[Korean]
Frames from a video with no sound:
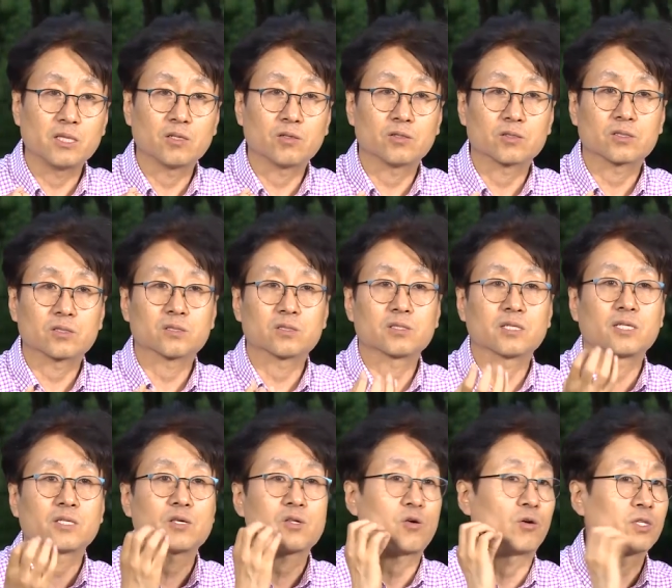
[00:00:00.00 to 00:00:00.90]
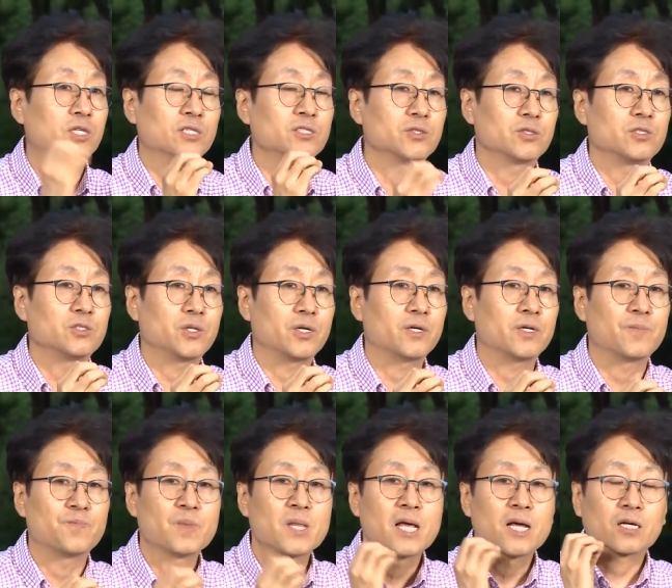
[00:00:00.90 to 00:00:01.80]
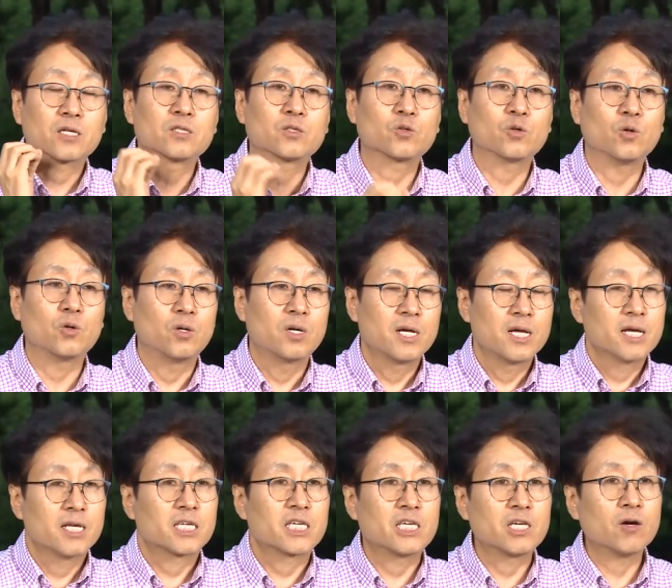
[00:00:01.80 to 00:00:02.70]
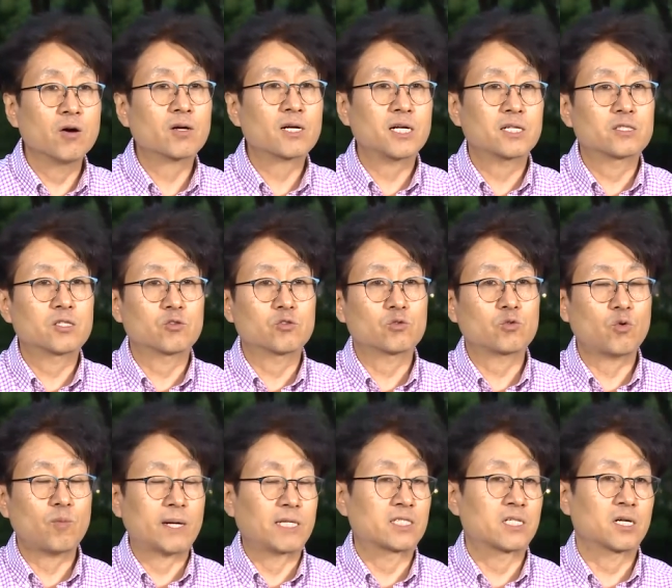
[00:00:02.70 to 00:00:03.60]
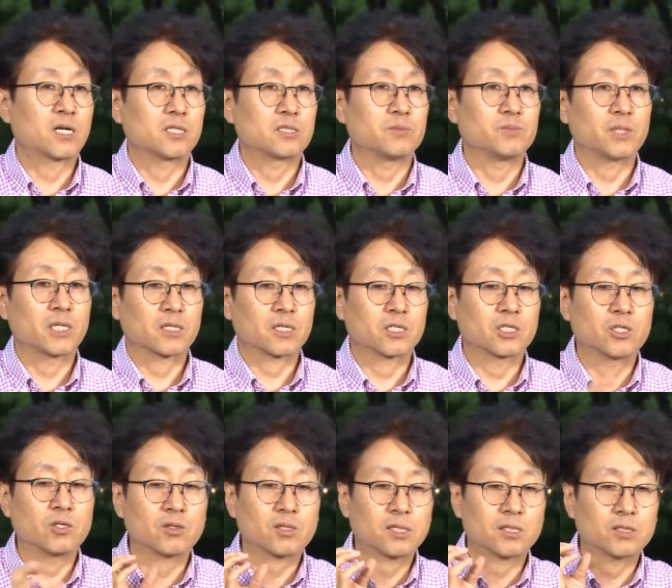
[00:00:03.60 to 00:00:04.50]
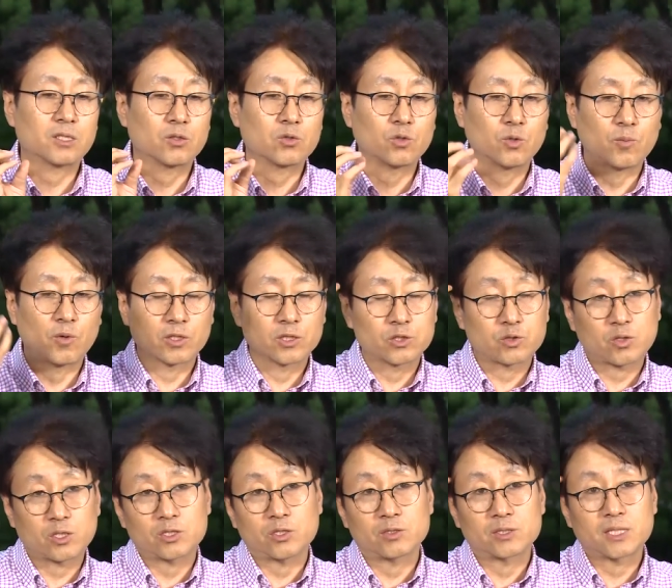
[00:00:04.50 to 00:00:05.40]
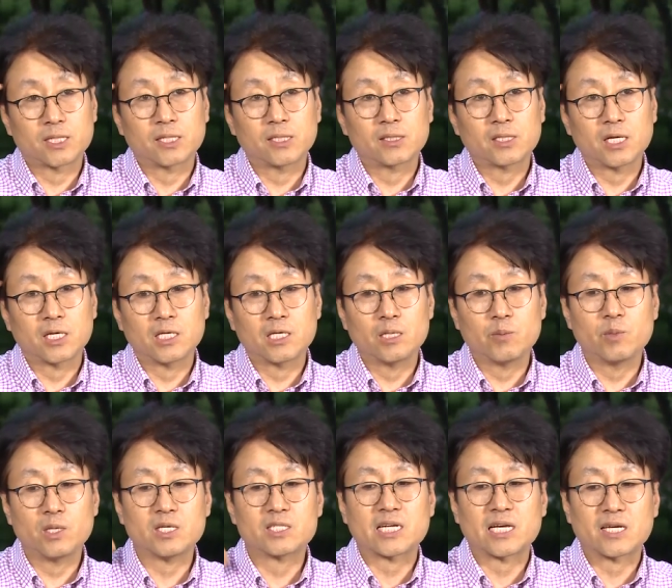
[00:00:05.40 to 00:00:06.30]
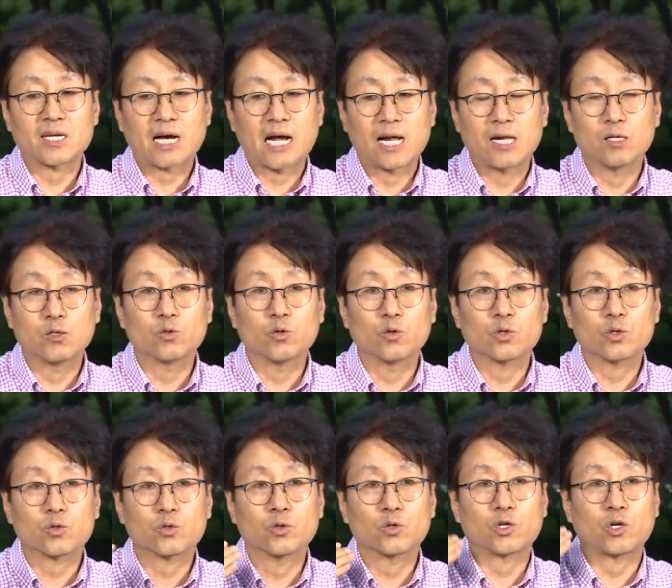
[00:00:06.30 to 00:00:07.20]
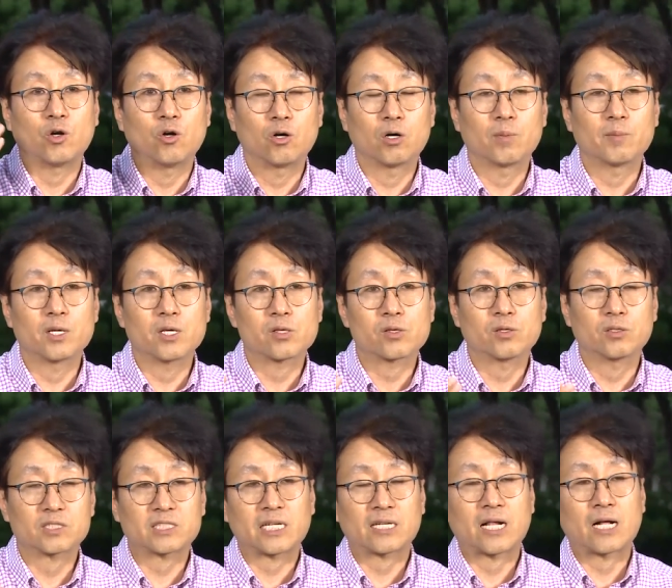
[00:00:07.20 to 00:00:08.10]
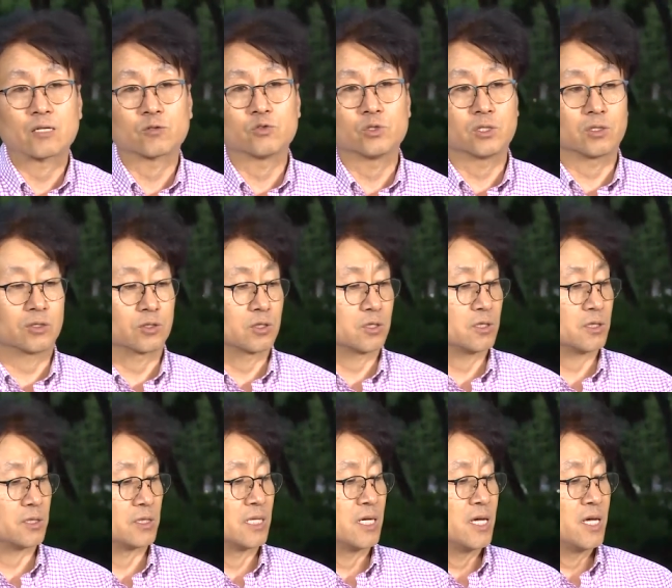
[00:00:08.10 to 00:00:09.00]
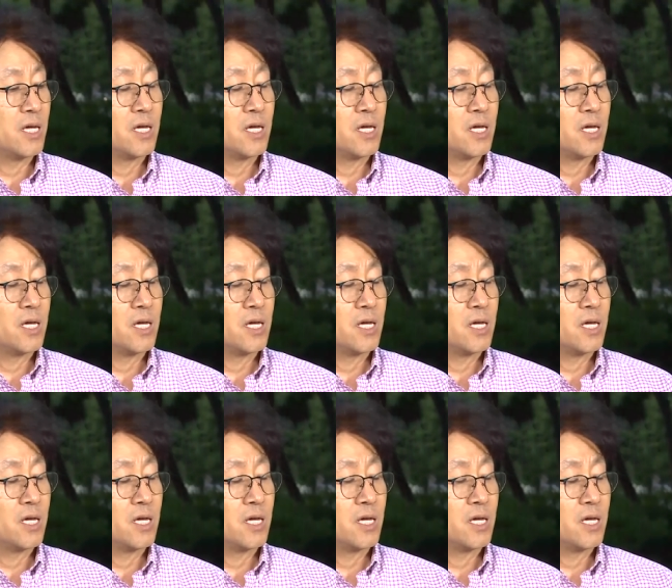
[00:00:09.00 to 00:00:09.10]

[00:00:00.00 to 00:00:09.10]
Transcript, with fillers: 있는 것들에 대해서 어텐션이 돼요. 그리고 기억할 때도 또 마찬가지입니다. 그러니까 기억할 때도 머릿속에 저장할 때 이미 자기가 알고 있고 경험해서 잘 알고 있는 것들은